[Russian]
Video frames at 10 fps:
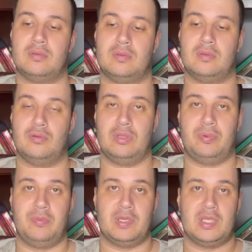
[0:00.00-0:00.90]
Ну,
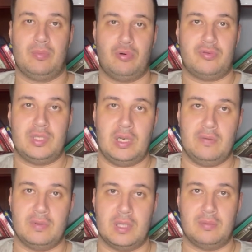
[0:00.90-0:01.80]
например, забор взяли
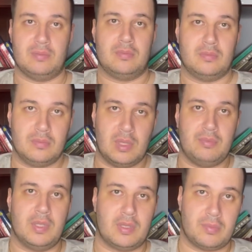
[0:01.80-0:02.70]
вы там на
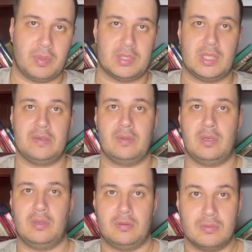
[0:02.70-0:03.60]
метр
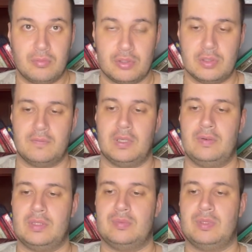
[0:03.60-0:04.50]
поставили, можно
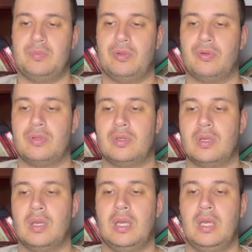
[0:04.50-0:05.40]
выявить с
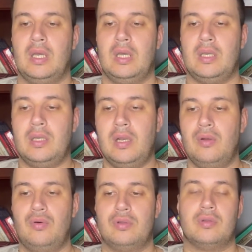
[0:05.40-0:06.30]
беспилотника. Или
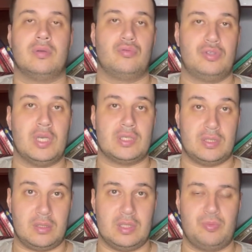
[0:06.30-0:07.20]
он,
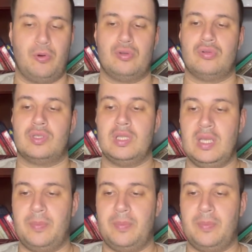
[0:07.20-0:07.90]
участок, используется не по